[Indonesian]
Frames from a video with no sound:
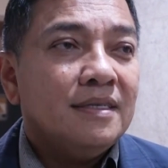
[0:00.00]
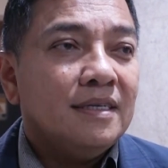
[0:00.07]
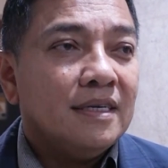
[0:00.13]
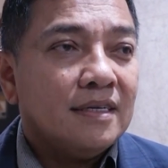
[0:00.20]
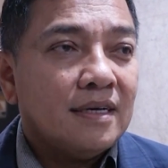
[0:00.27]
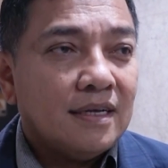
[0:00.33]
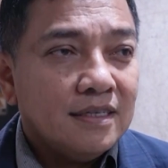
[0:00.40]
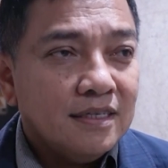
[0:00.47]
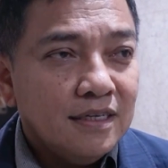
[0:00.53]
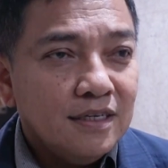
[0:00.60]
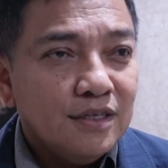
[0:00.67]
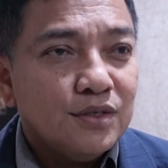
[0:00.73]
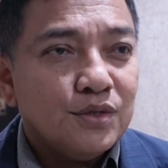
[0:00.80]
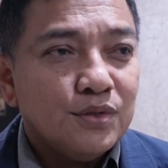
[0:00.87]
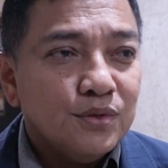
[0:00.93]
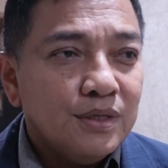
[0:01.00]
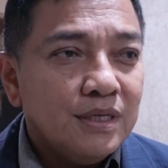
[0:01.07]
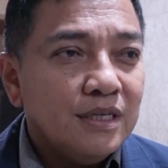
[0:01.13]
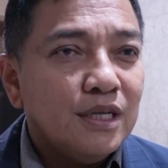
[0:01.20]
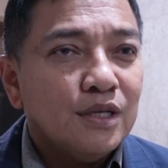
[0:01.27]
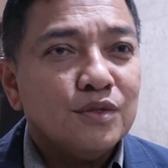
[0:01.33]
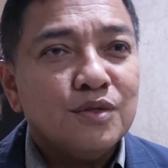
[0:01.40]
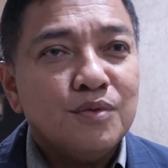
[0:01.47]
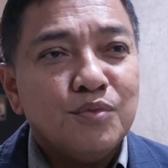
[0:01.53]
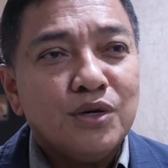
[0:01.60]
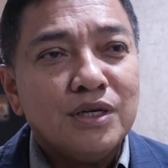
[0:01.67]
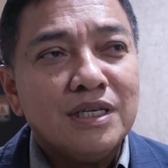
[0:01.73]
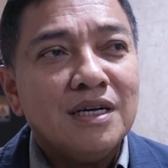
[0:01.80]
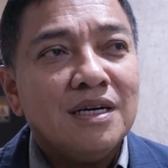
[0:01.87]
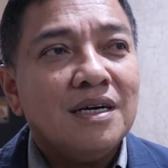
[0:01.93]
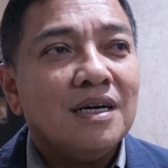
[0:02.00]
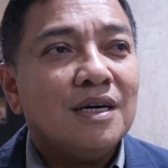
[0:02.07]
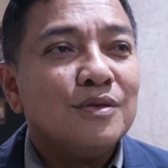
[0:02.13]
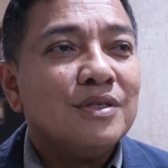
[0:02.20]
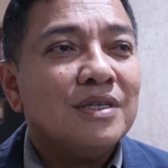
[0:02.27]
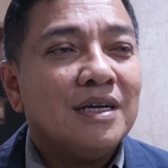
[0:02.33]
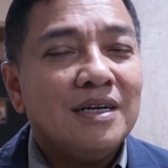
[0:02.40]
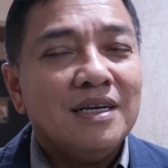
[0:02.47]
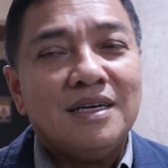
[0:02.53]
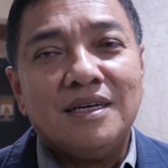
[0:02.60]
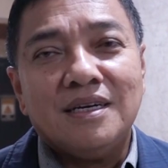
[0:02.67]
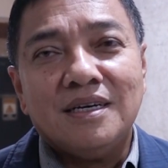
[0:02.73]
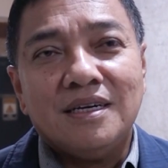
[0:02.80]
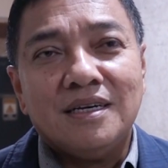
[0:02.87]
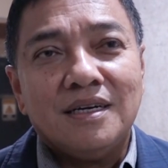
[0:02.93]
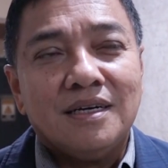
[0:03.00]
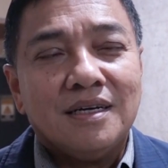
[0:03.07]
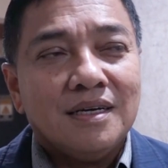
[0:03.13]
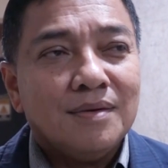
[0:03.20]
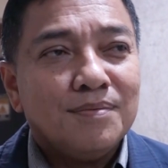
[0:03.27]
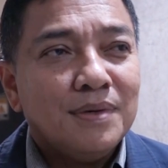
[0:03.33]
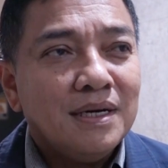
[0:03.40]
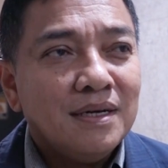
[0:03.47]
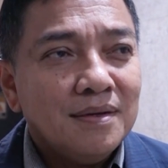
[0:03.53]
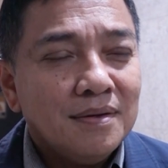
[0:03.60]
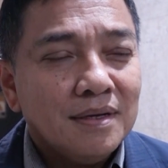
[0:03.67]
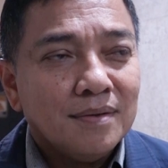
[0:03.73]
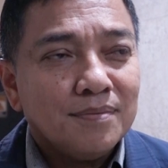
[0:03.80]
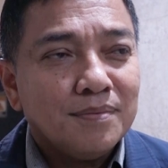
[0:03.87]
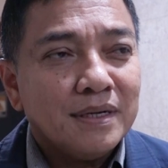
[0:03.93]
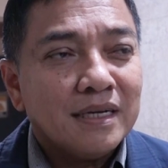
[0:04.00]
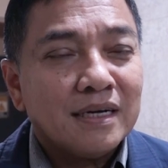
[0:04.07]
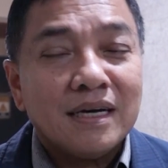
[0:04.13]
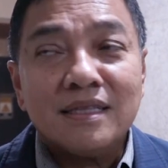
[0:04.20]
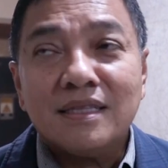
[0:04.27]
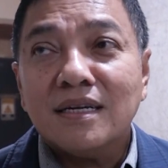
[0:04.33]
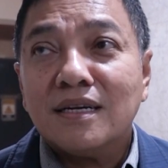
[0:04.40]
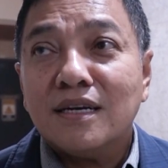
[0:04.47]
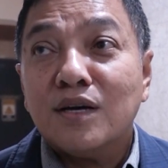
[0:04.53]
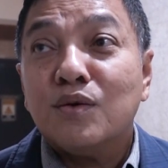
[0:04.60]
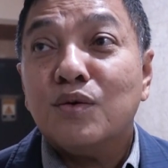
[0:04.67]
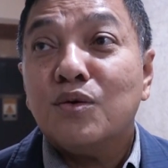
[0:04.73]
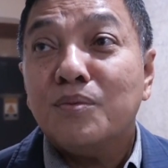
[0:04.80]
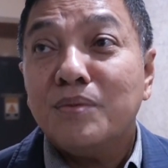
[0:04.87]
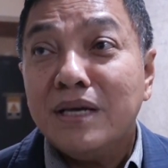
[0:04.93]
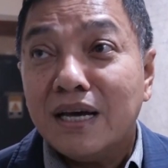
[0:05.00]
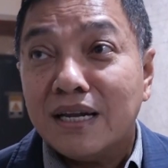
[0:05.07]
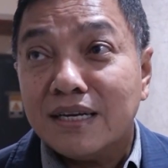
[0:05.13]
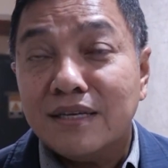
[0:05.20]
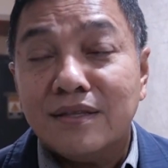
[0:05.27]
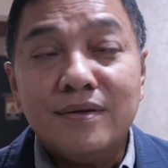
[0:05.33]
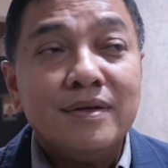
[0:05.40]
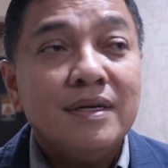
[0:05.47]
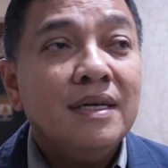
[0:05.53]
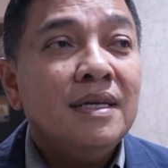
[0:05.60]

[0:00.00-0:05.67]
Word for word: dikaji, di studi dan semuanya harus ada eh, apa pendekatan keekonomian gitu.